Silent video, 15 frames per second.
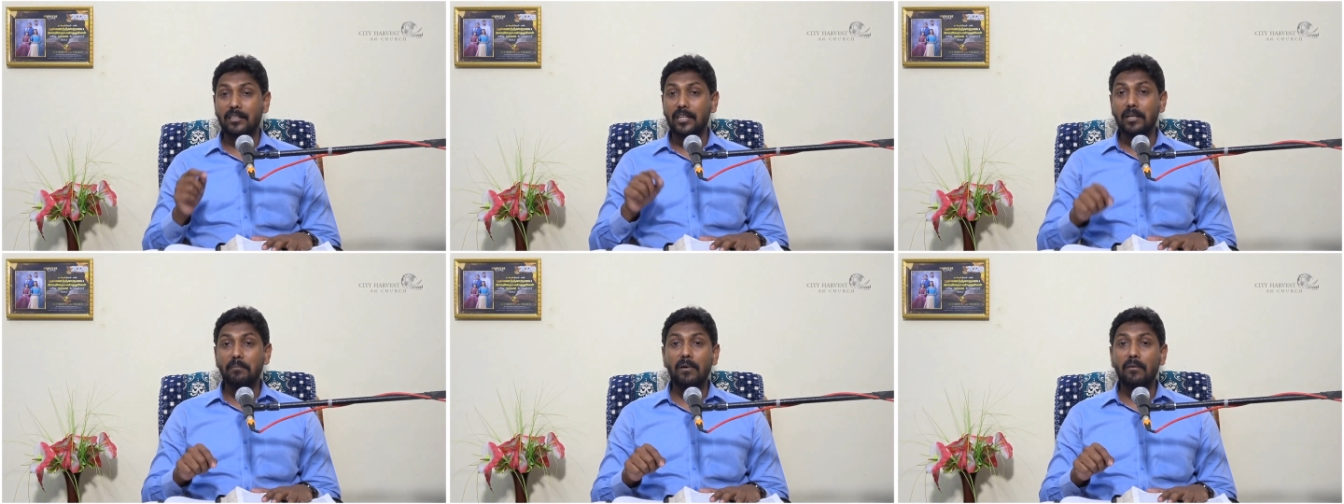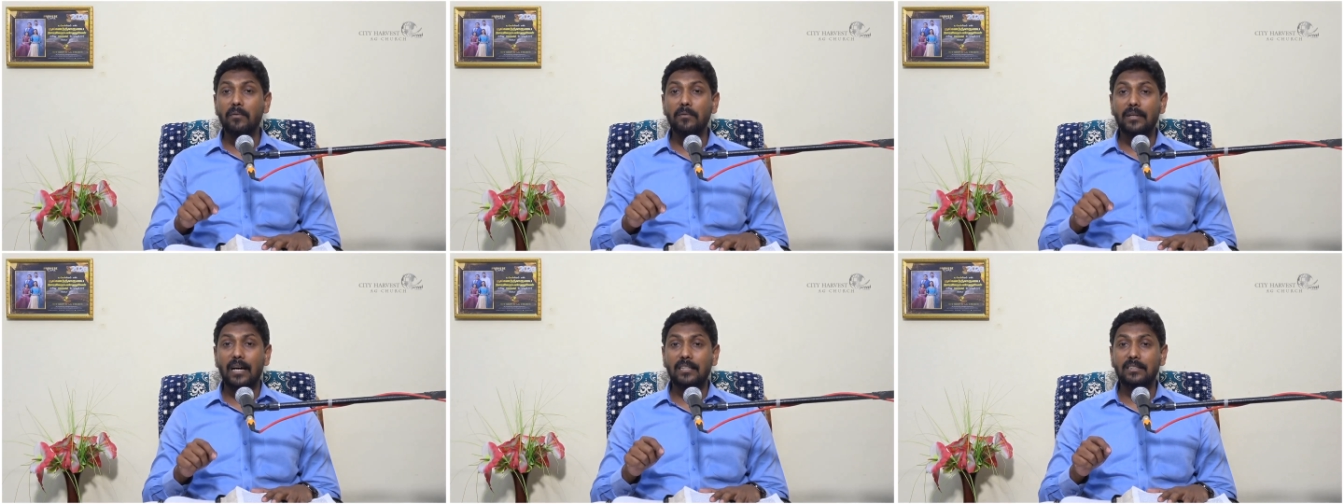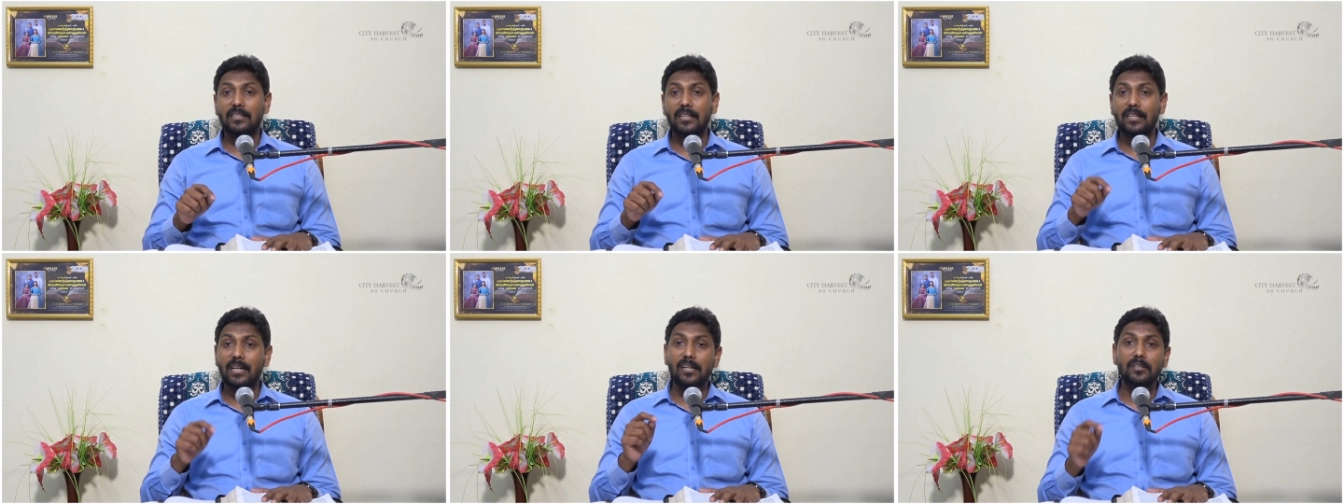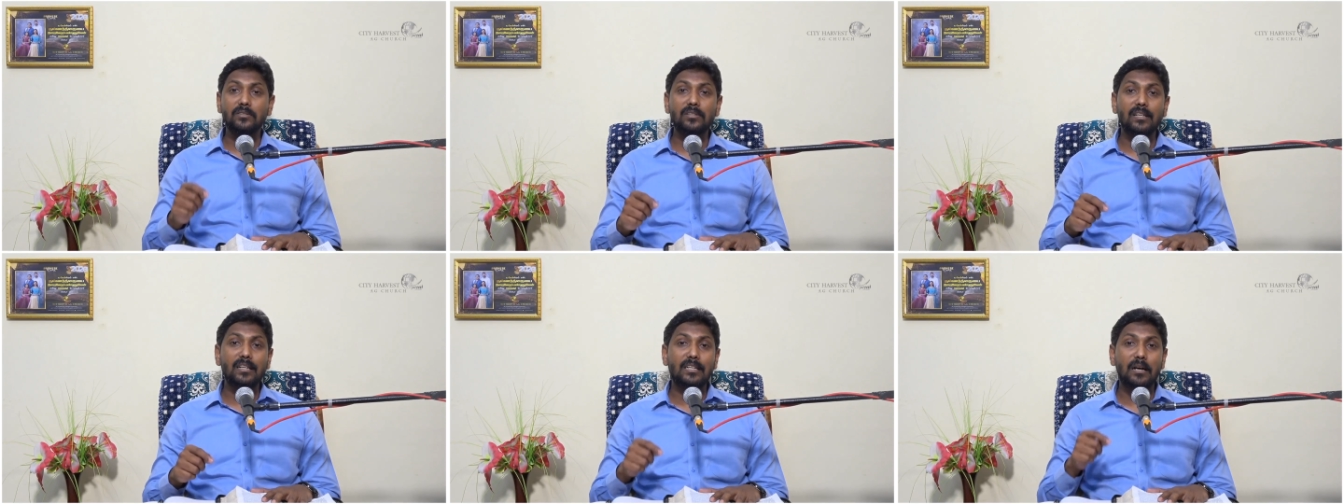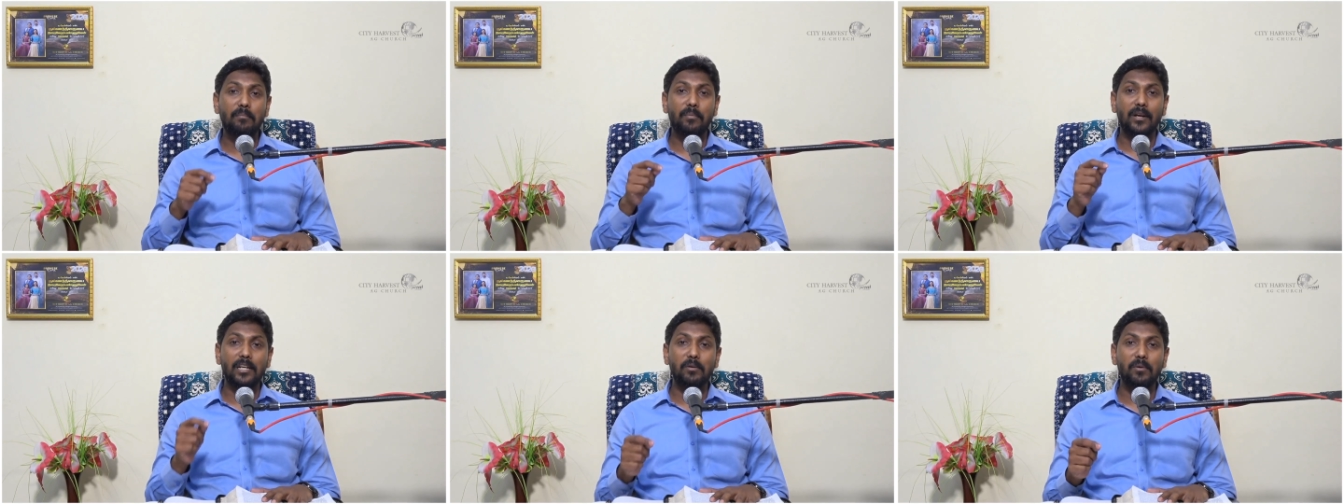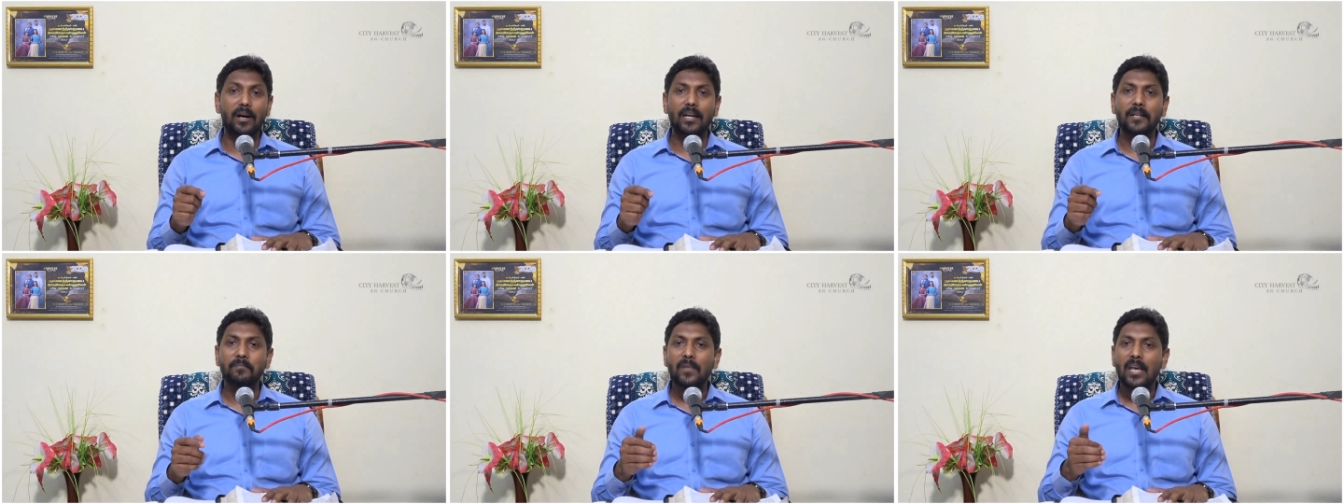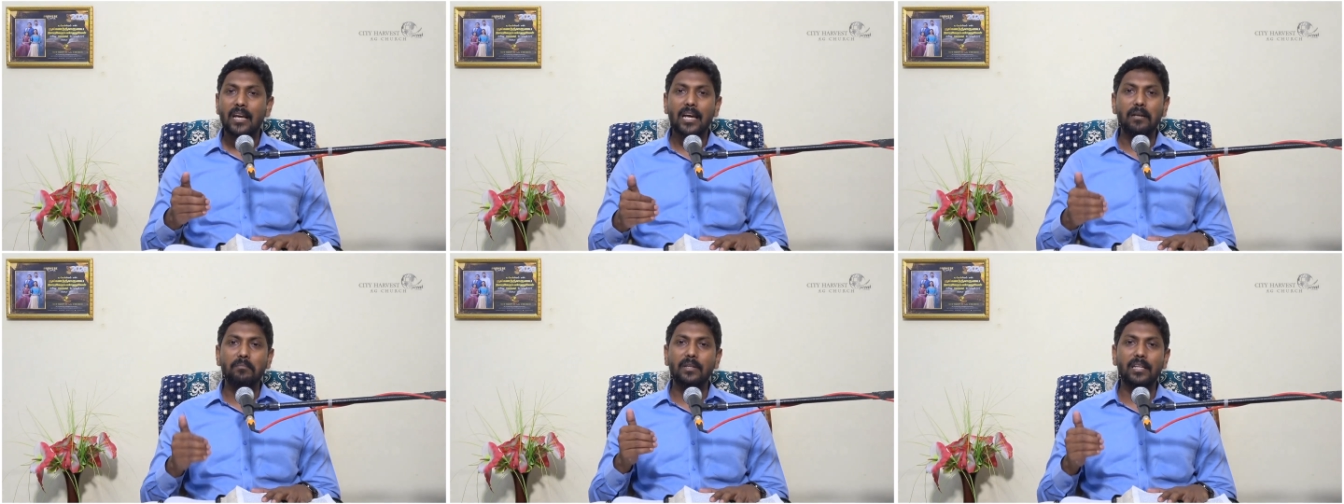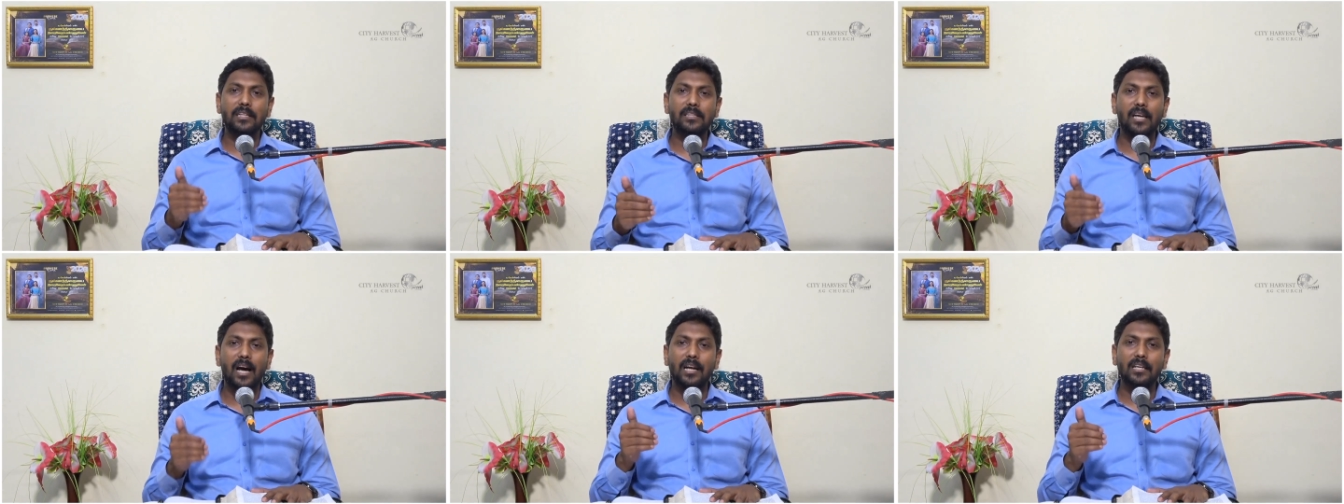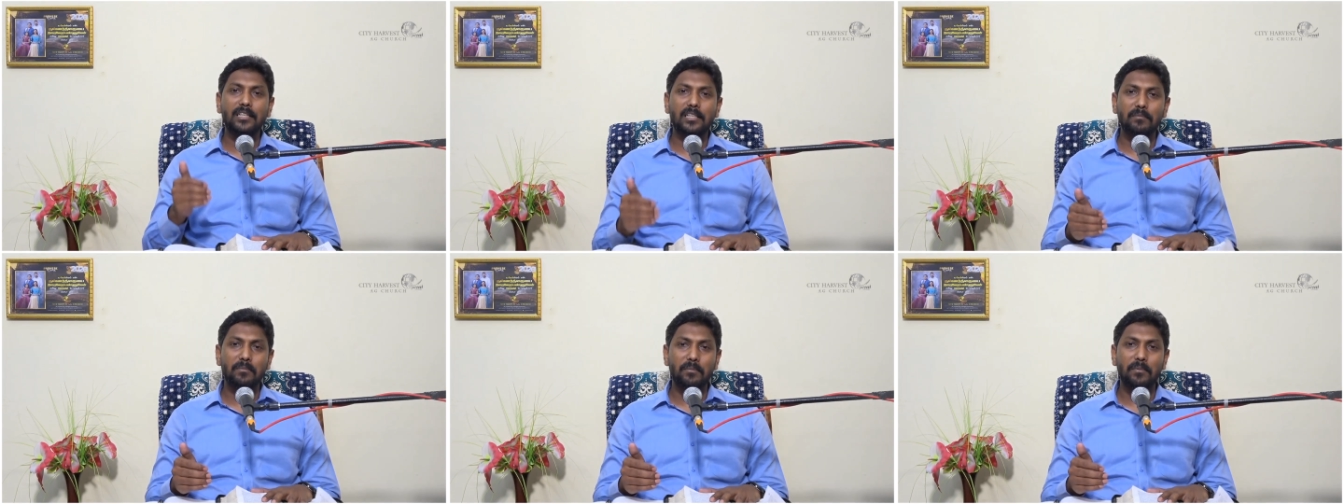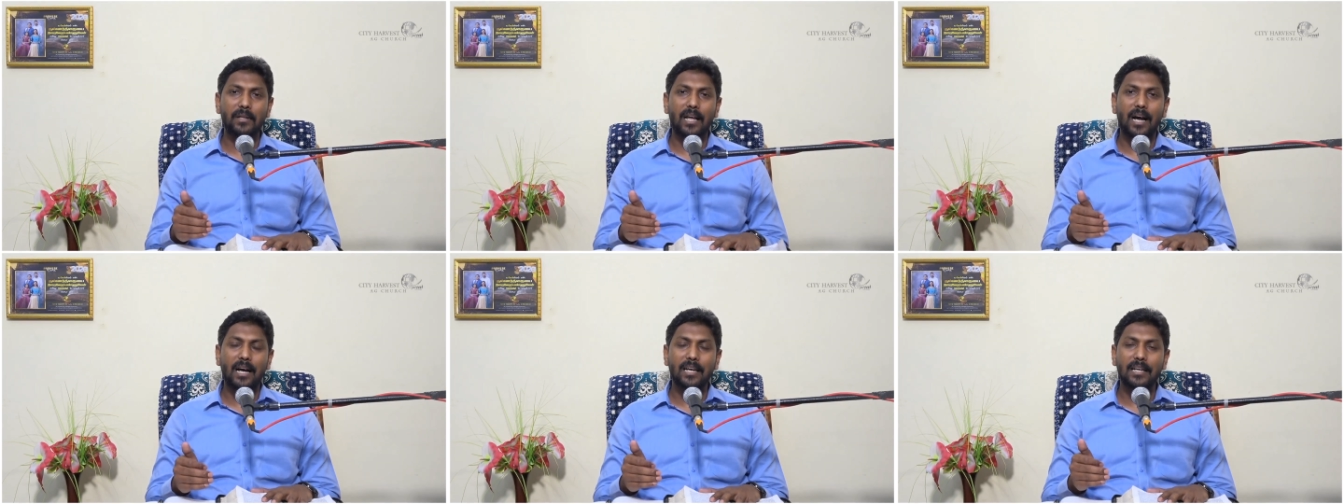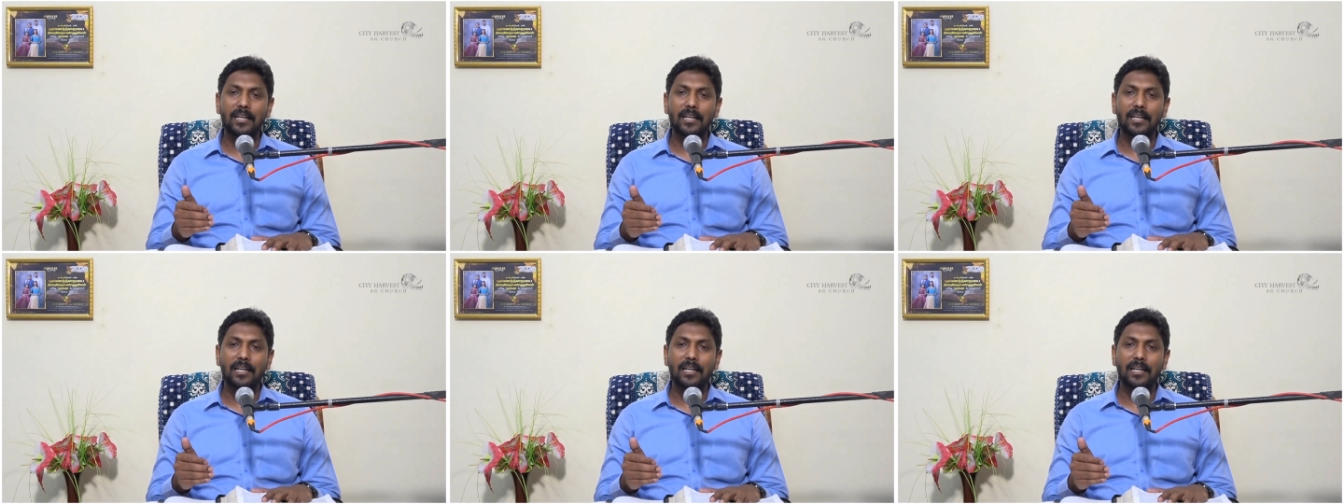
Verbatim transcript: திரும்பவும் கர்த்தர் எழுந்திருக்க பண்ணுவார் என்பதை தியானிக்கும் முன்பதாக